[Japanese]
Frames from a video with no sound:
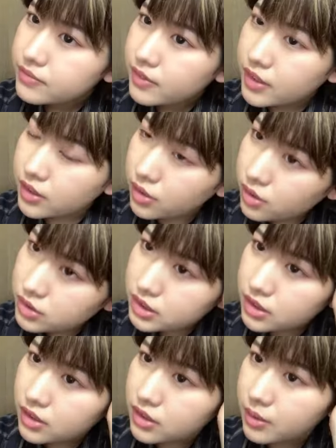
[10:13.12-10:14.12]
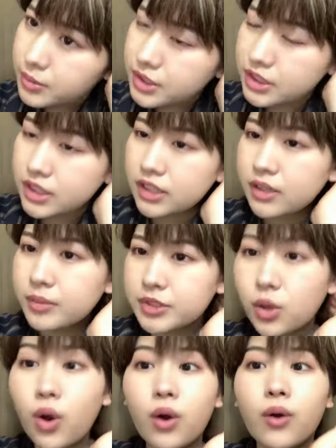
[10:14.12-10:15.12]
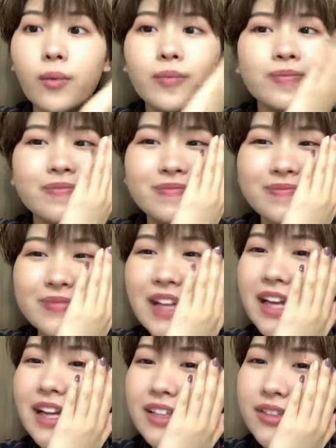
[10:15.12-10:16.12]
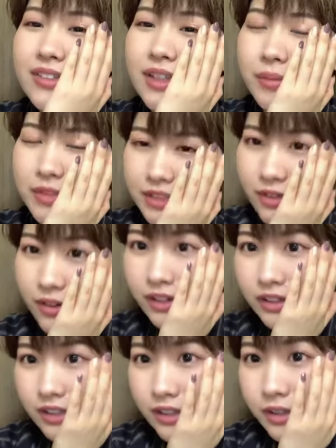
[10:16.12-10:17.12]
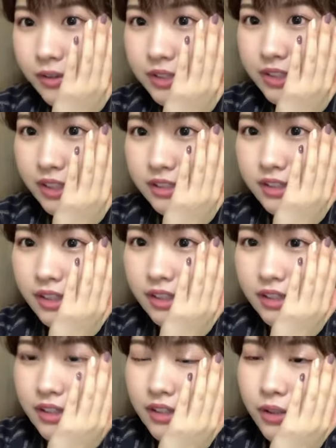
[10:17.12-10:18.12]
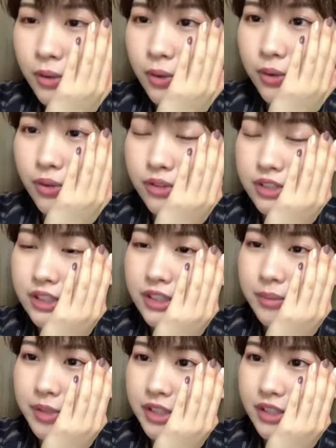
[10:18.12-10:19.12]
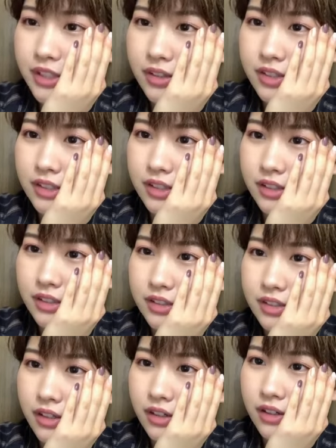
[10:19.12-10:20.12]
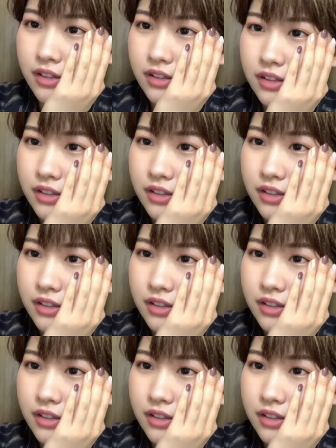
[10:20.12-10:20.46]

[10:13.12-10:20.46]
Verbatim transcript: 昨日コンサートで生写真当たりました。お、ありがとうございます。すごい、わざわざ報告しに見に来てくださったんですか。